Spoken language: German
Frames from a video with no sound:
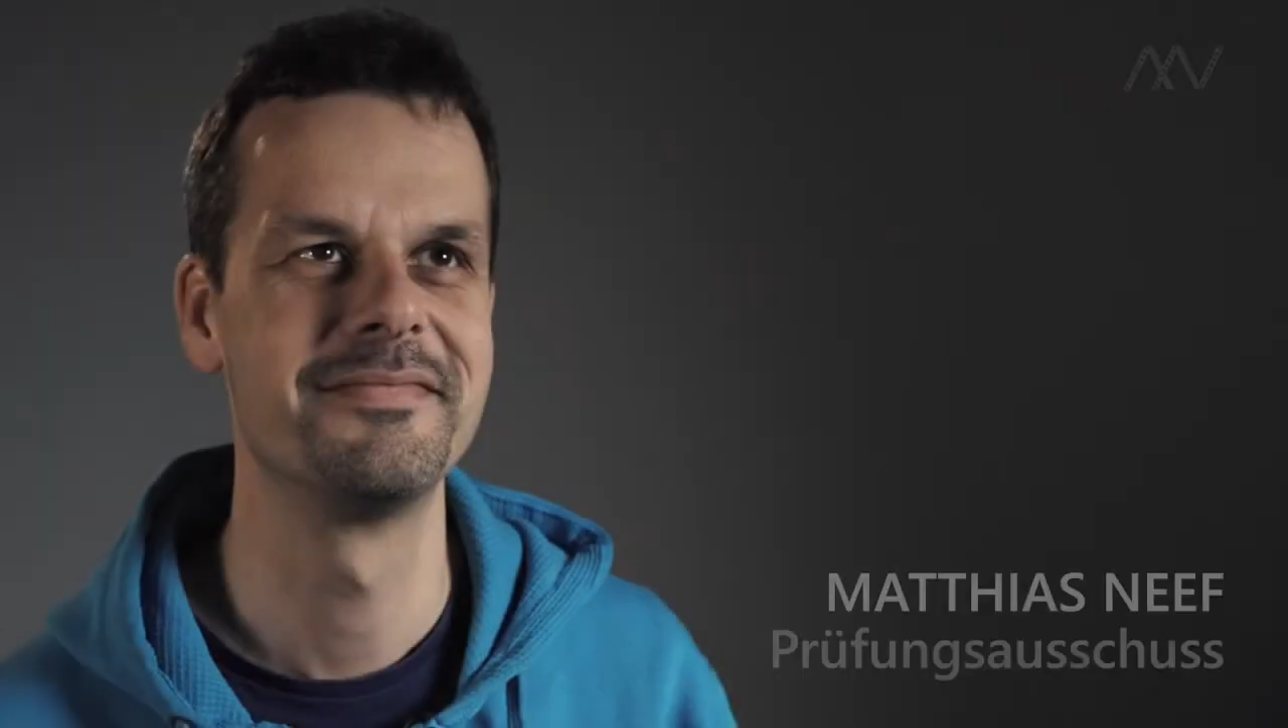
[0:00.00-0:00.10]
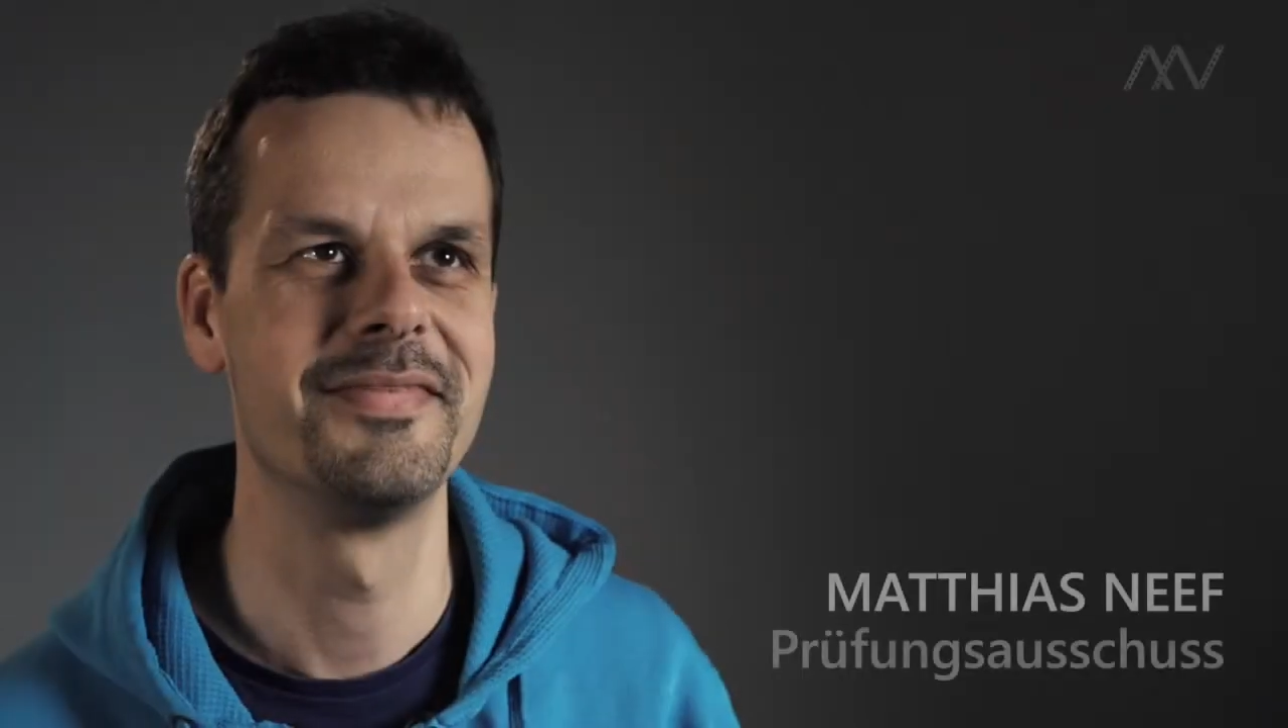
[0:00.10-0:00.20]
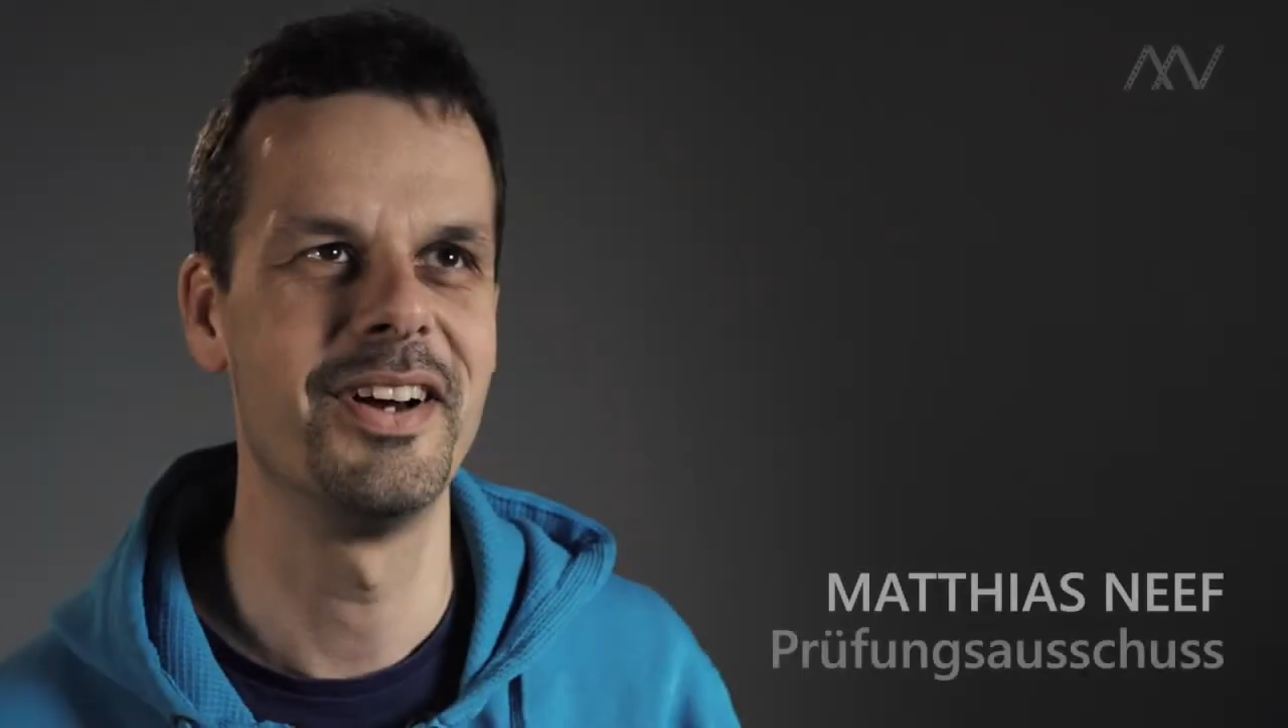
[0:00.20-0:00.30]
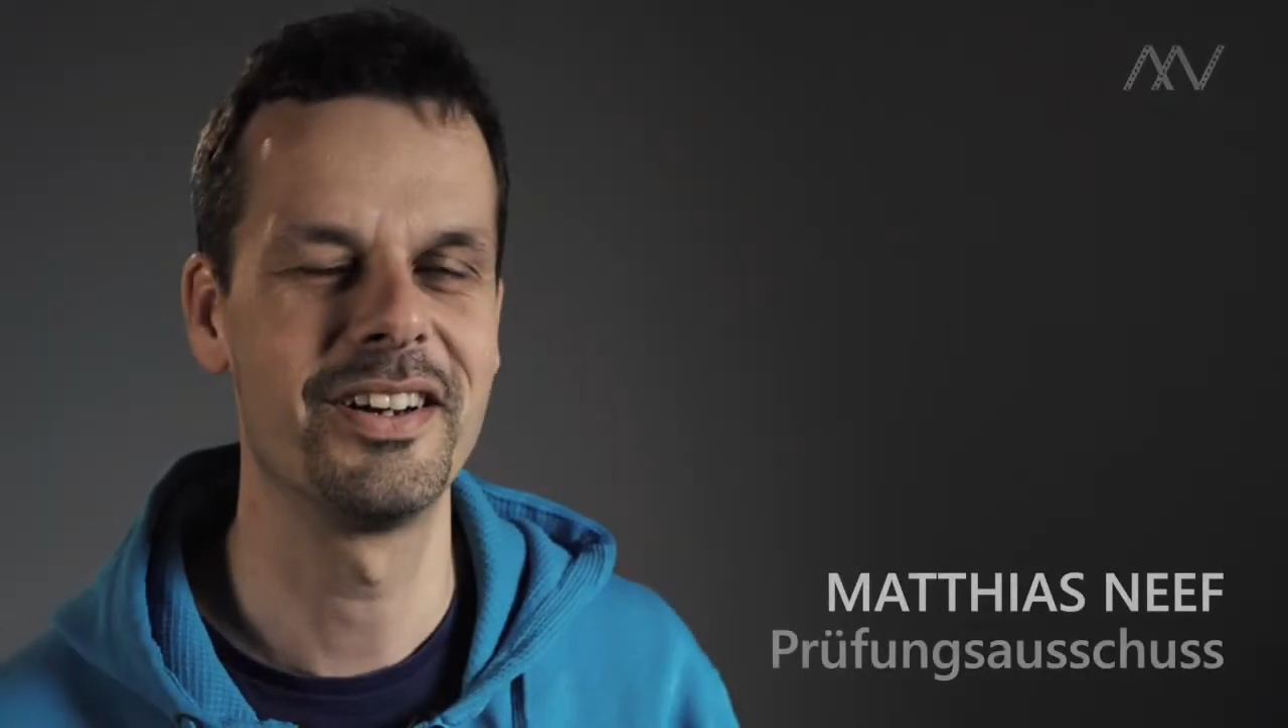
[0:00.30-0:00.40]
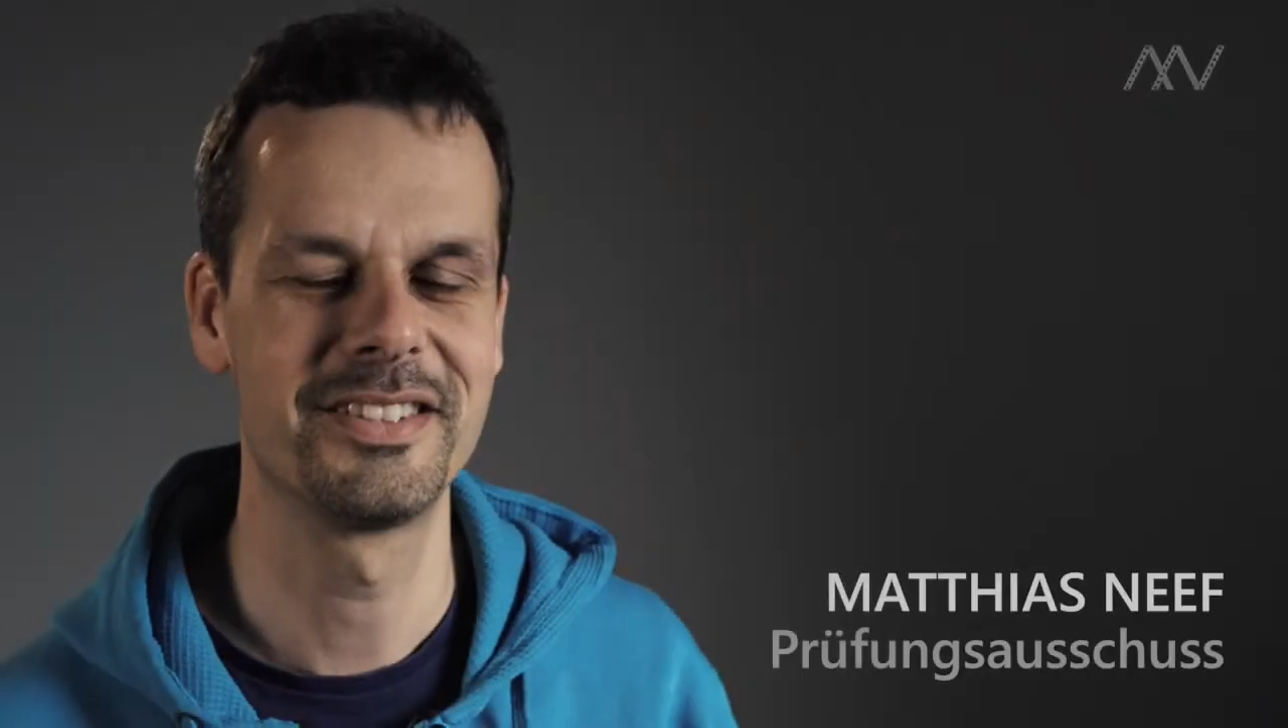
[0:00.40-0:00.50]

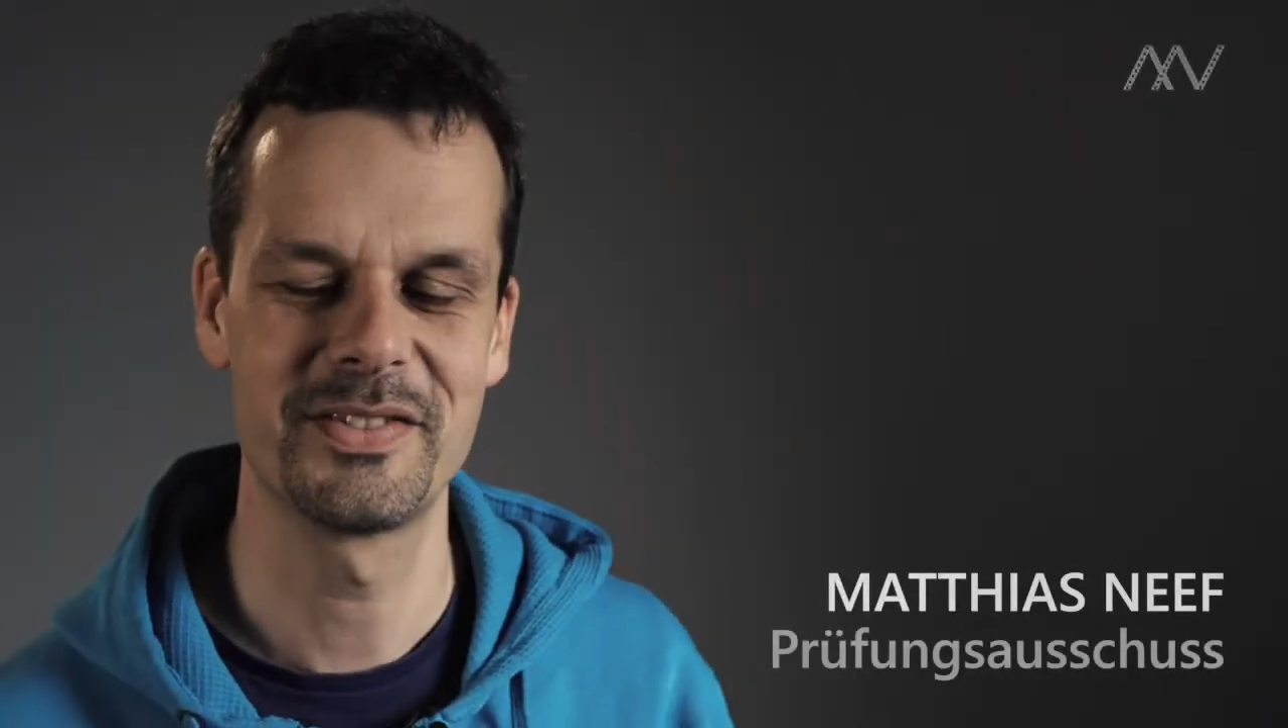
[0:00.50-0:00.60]
Ach, das